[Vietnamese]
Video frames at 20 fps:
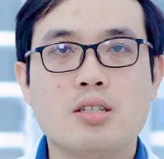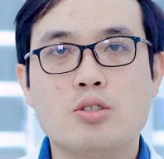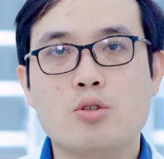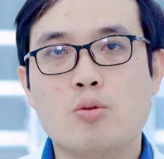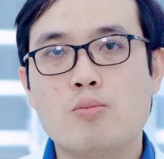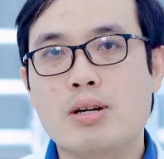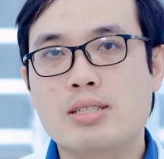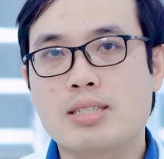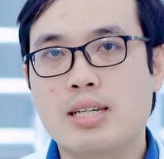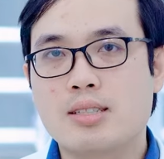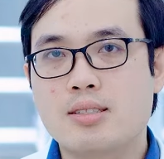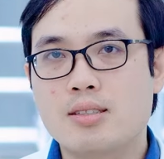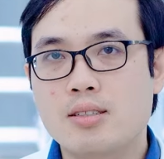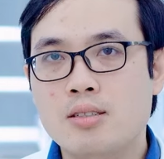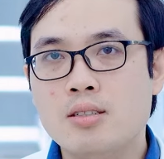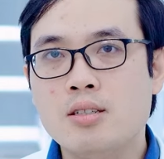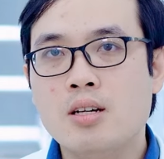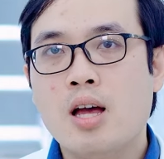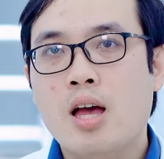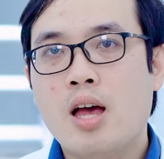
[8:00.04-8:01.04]
sử dụng mặt dán
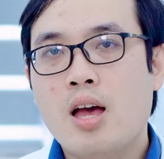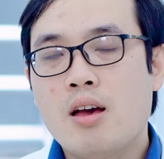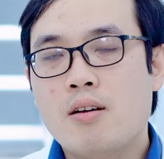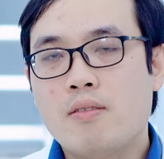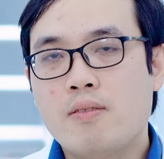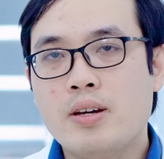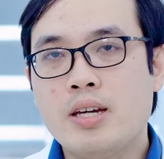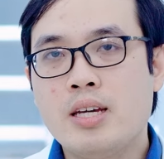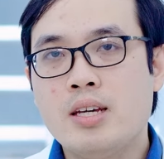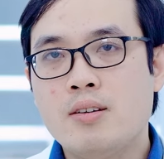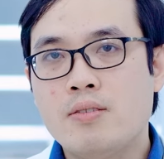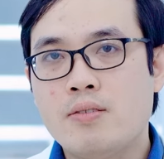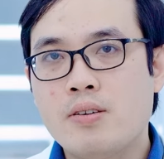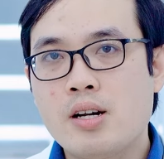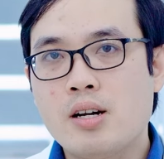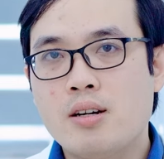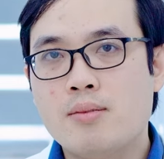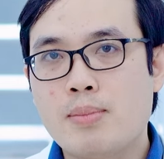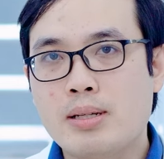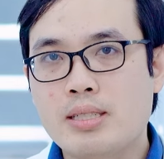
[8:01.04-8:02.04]
sứ, vì
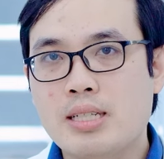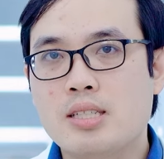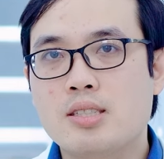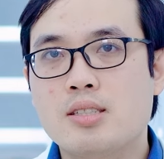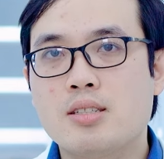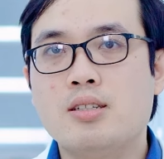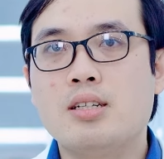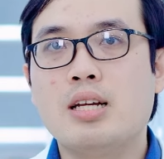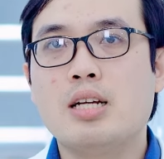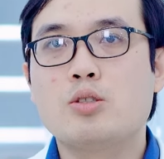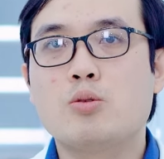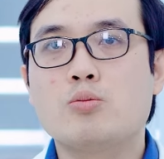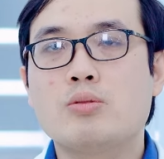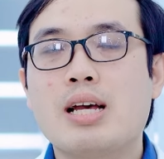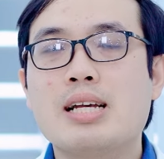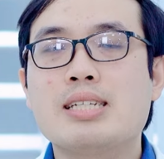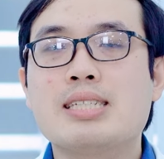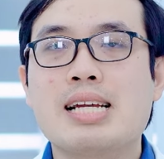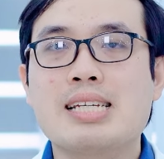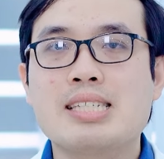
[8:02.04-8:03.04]
phương mặt dán sứ là chúng
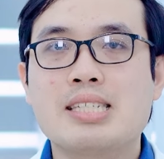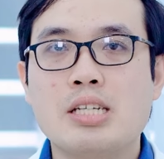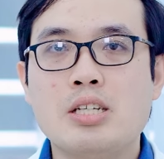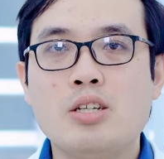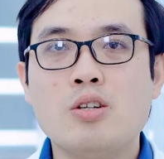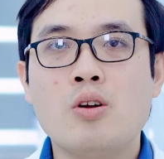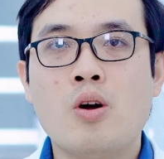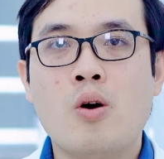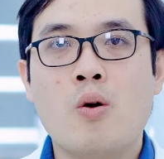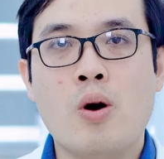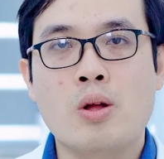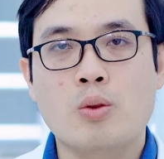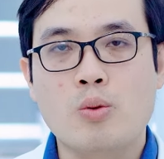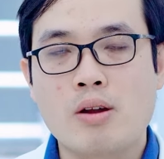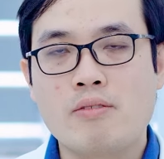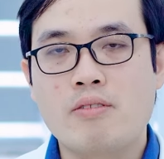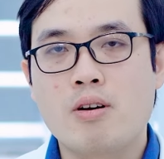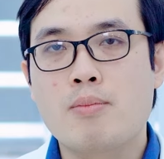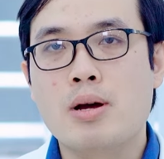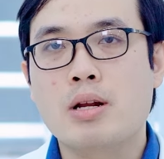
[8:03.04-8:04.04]
ta dán dính hoàn
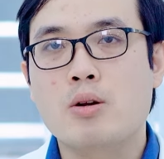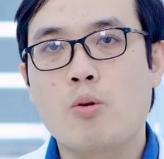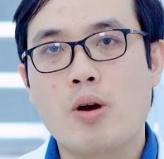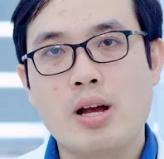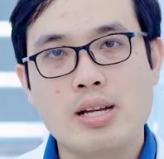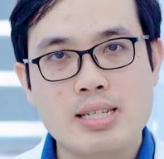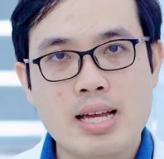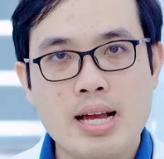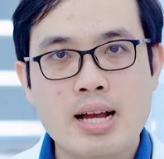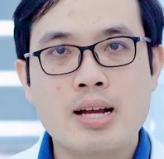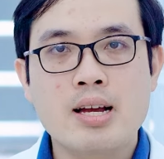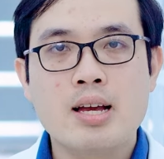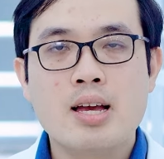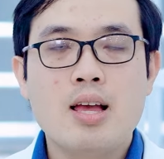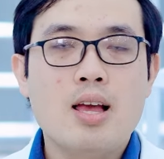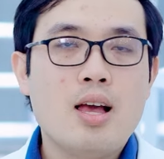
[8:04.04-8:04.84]
toàn vào mặt ngoài răng.